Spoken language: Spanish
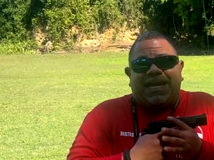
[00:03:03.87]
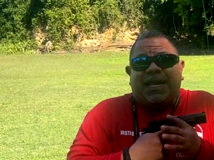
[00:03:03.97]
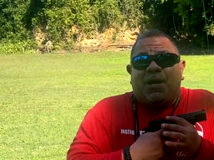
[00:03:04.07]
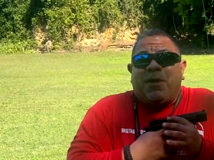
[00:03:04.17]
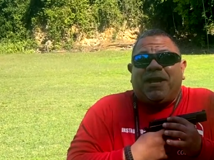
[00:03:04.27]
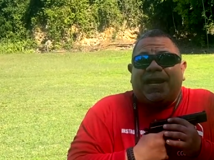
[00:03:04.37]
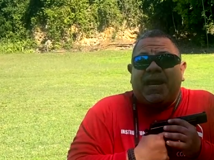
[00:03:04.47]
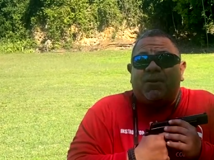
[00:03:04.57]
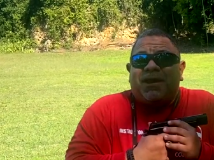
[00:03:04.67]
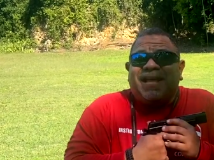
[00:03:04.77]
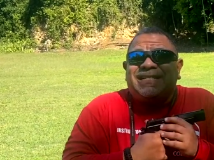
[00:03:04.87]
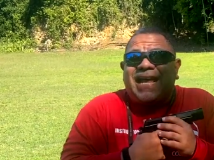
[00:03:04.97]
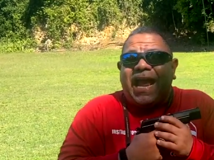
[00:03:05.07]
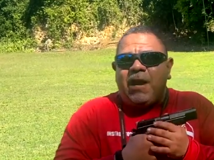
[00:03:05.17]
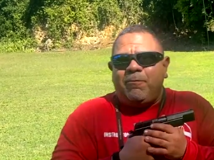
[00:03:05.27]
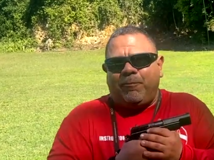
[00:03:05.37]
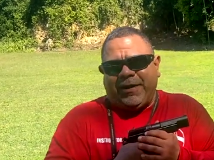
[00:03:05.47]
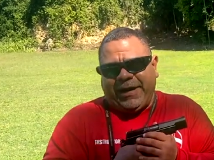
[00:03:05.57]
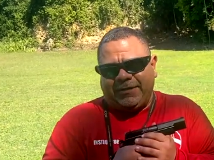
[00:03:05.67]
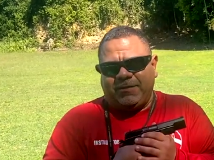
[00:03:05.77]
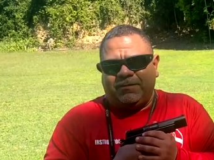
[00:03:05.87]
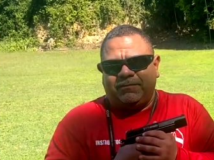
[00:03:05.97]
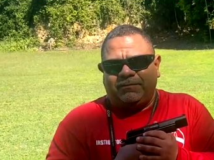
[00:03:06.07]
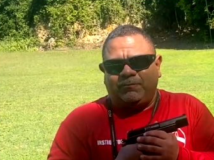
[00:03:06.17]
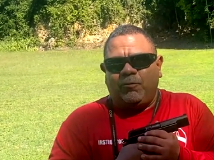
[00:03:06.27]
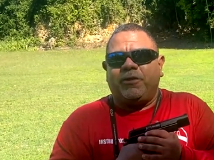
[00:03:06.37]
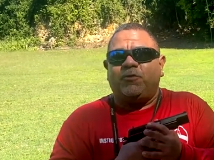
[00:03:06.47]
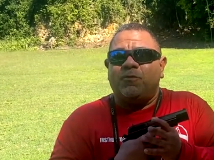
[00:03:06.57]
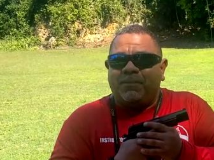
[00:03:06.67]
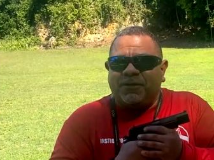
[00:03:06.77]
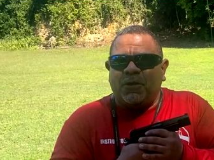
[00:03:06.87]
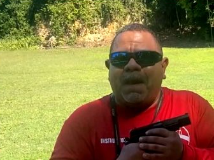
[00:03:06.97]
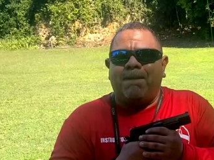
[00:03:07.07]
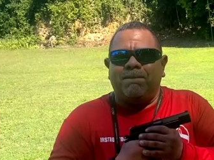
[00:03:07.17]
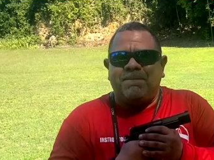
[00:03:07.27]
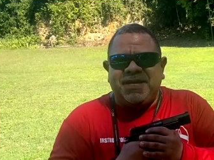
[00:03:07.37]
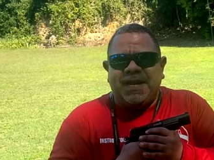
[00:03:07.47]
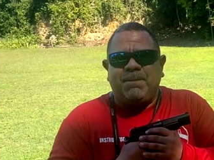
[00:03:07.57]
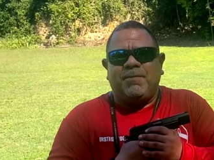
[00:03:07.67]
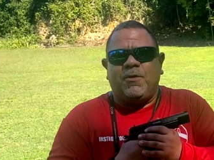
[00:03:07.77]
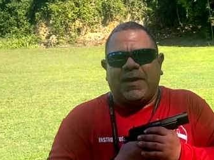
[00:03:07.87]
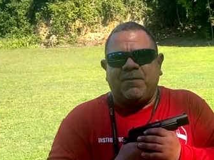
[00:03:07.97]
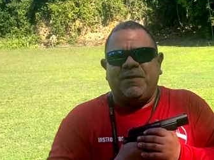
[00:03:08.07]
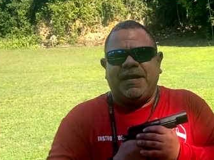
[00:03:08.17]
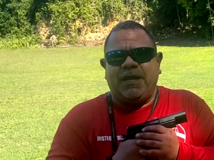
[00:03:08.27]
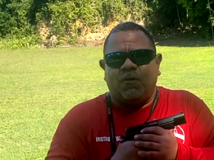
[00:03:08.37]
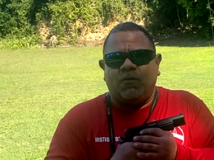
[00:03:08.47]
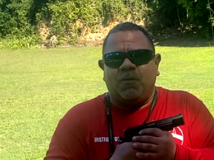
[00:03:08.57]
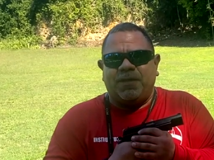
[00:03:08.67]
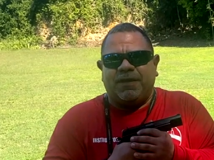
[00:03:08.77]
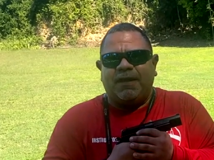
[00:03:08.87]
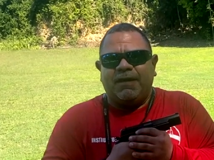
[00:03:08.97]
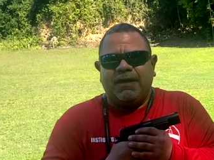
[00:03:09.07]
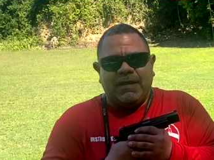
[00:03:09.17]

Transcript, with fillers: Y lo increíble es el precio. Porque esto es una pistola bien, pero que bien económica.